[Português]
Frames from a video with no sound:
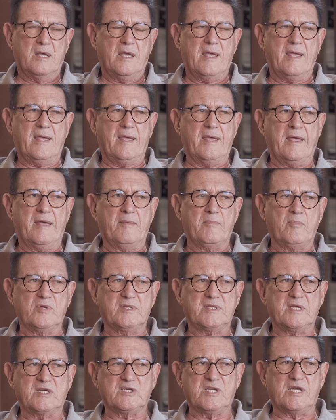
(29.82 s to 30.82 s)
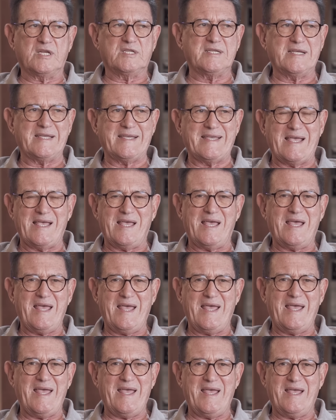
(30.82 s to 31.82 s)
É, muita gente
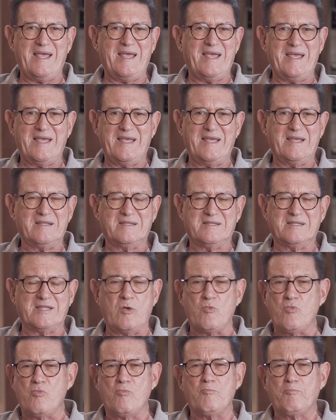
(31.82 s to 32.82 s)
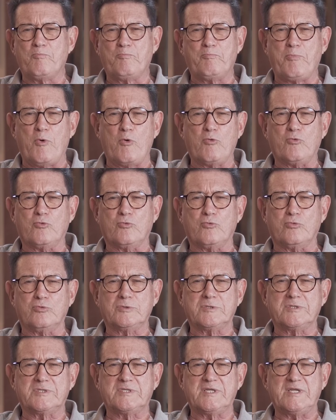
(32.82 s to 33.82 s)
quer ter um pouco
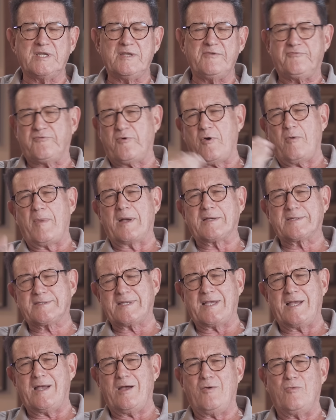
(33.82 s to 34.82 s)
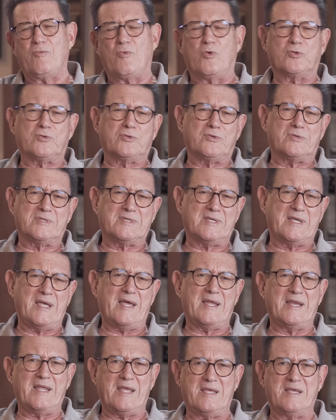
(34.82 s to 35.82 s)
de informação, outros
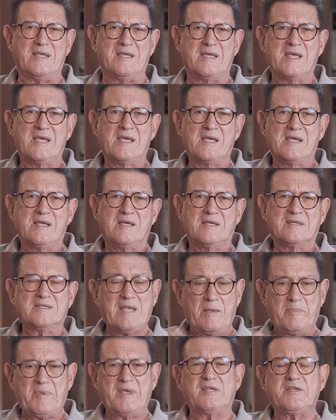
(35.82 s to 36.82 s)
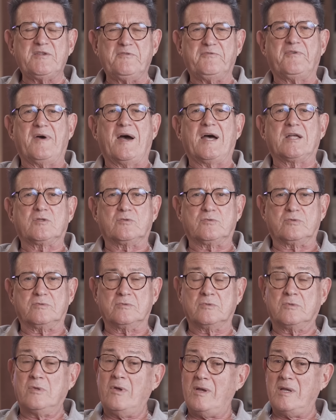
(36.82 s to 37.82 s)
querem saber de fato.
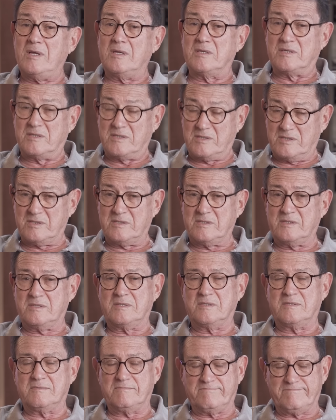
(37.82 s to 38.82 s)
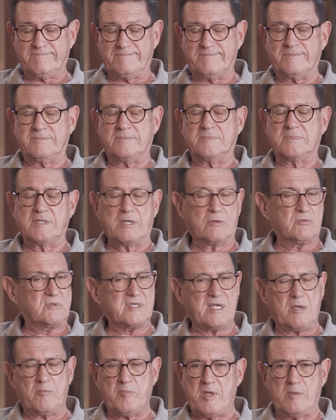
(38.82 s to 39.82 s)
Nós não
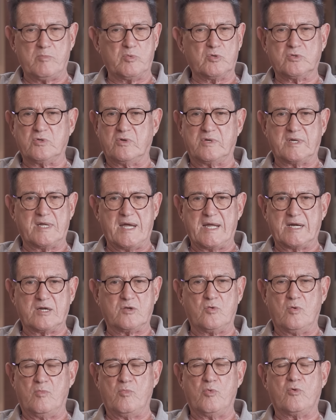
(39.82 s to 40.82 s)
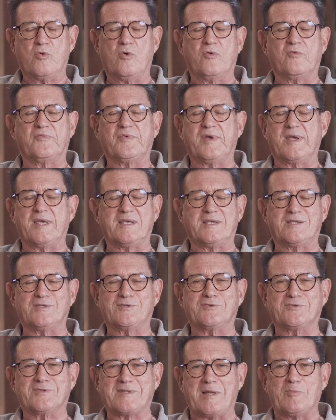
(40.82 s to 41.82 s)
sabemos orar como convém,
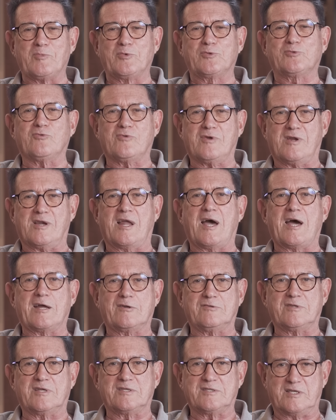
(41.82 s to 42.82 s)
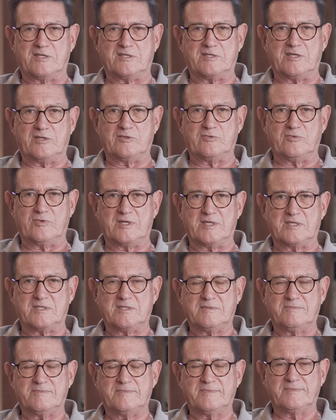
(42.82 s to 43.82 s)
isso está muito claro nas
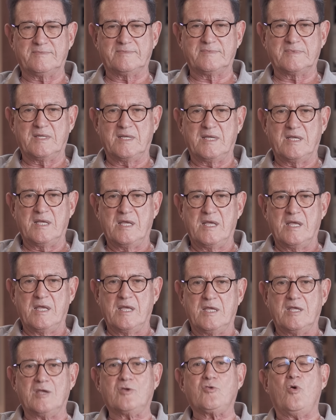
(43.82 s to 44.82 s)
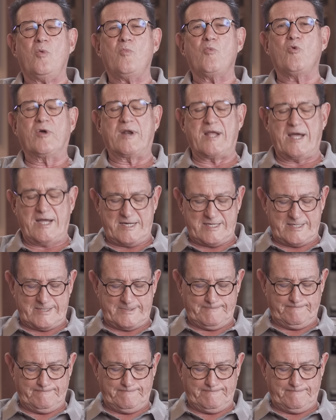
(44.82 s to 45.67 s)
Escrituras. E como orar?